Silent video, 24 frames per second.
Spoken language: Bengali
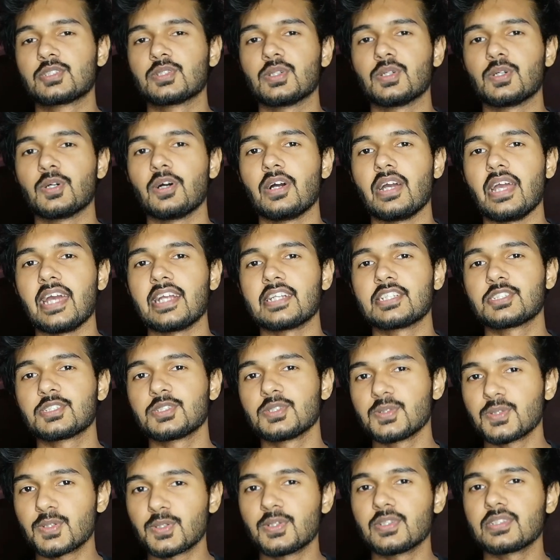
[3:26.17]
সো অ্যাড
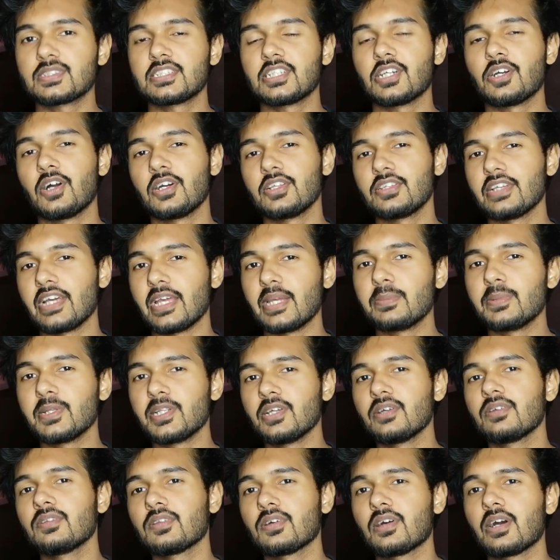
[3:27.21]
শুরু করছে হয়তো এই
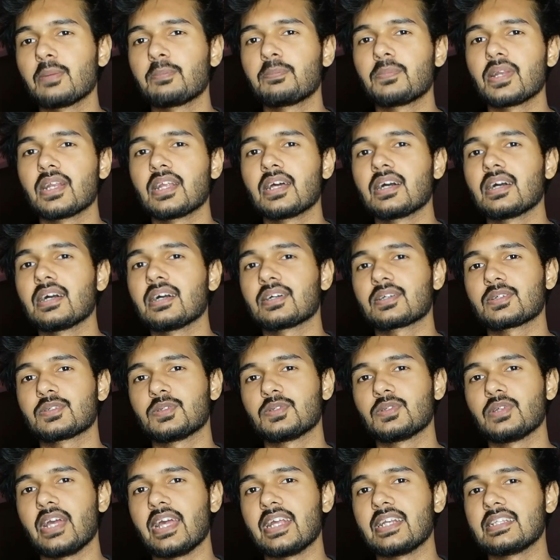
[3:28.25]
ভিডিওটাও আপনারা
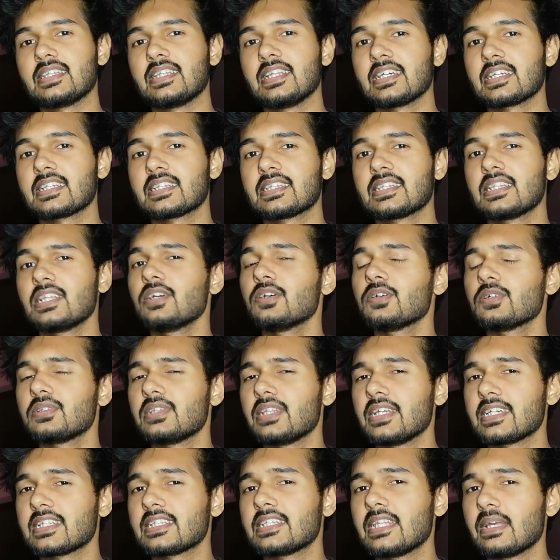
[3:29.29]
কোনো অ্যাড দেখলেও
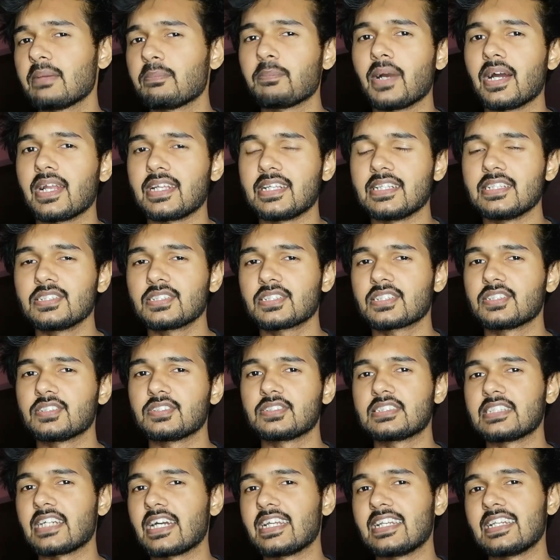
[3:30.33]
দেখতে পারেন
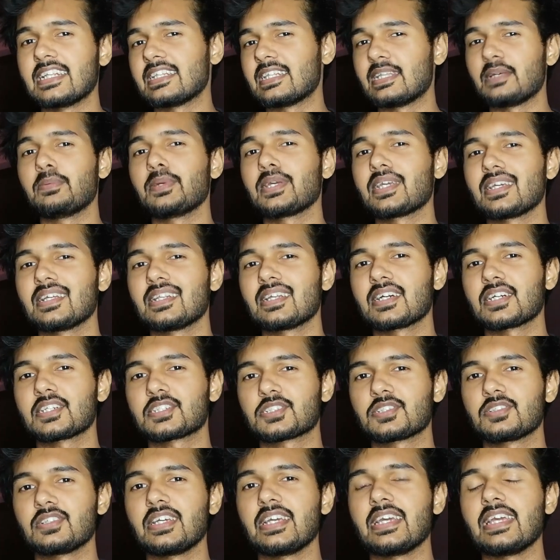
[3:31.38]
কিন্তু জানি না দেবে কিনা
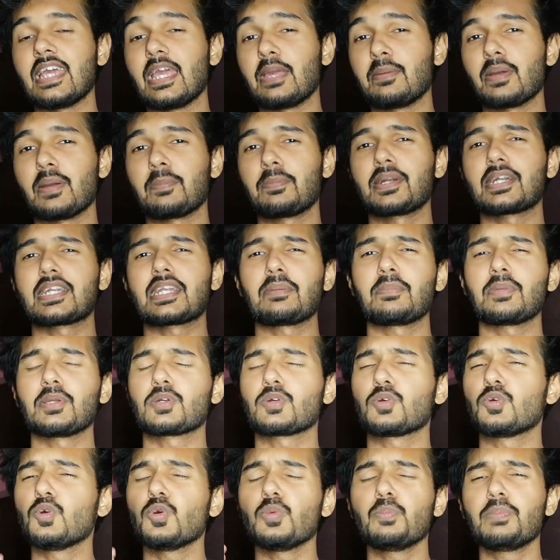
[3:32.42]
আসলে এই ব্যাপারটা আমি
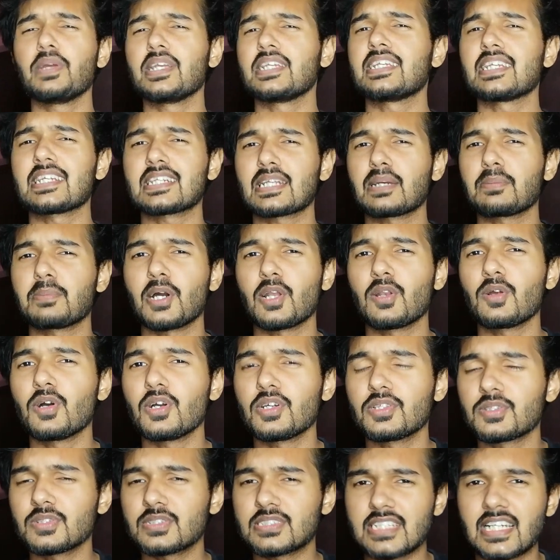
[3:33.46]
খুব বেশি একটা ভালো
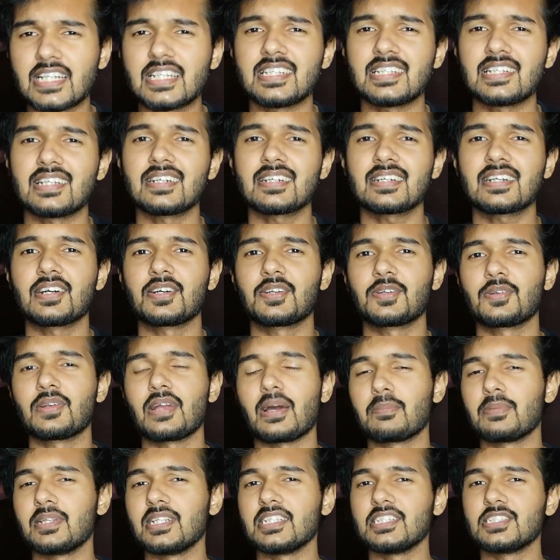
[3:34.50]
হয়তো জানি না কারণ
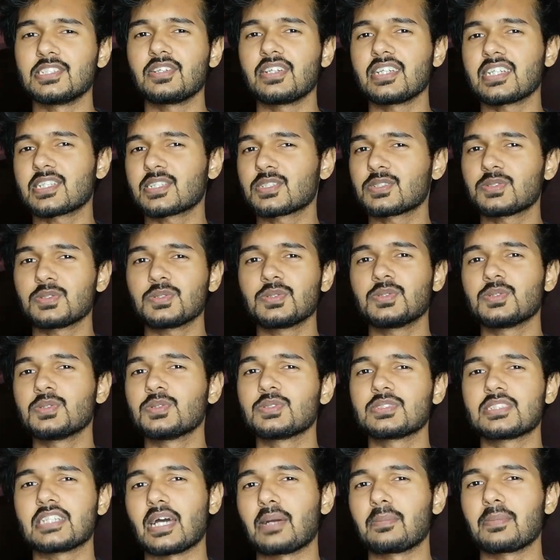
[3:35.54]
আমি নিজেও একটু
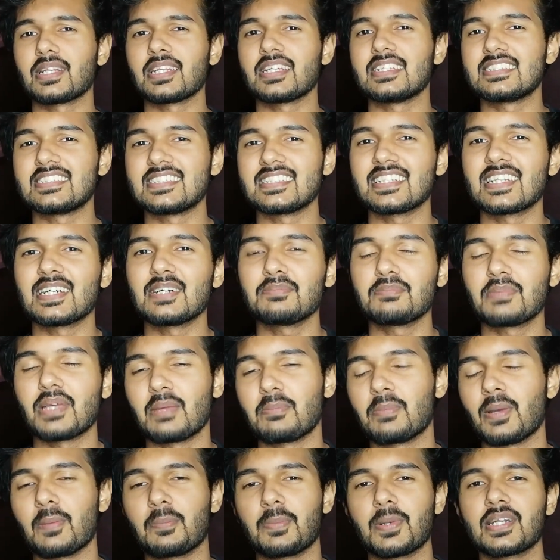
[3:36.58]
ঝামেলায় ছিলাম
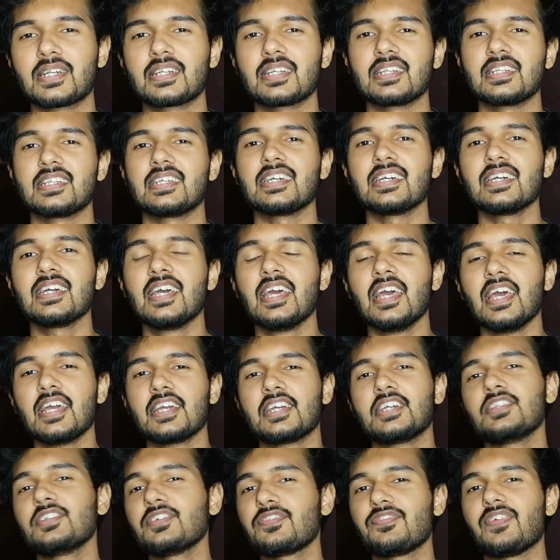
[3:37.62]
এই ব্যাপারটা নিয়ে
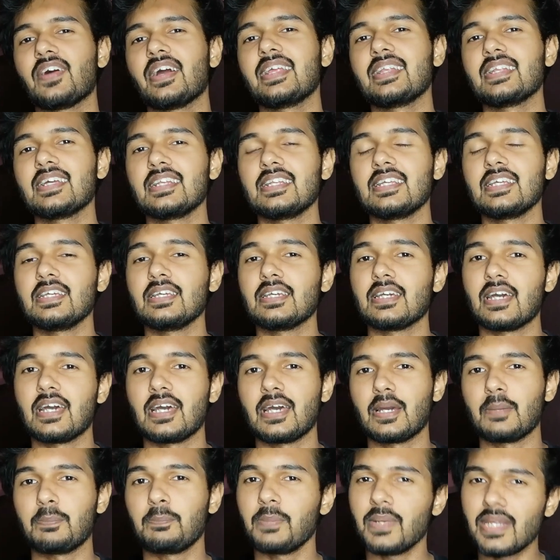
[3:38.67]
কিন্তু ফাইনালি
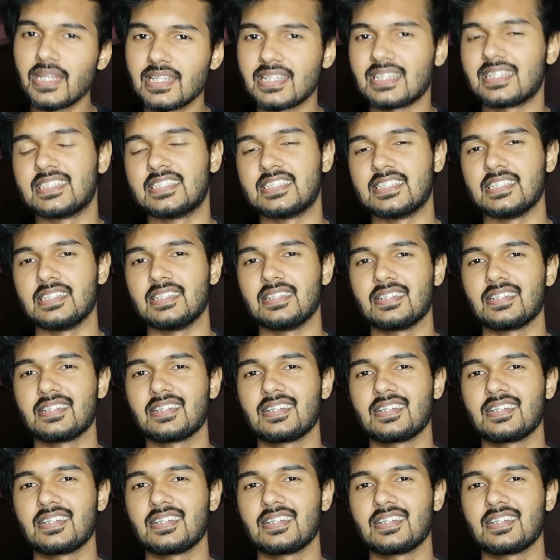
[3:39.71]
পেরে গেছি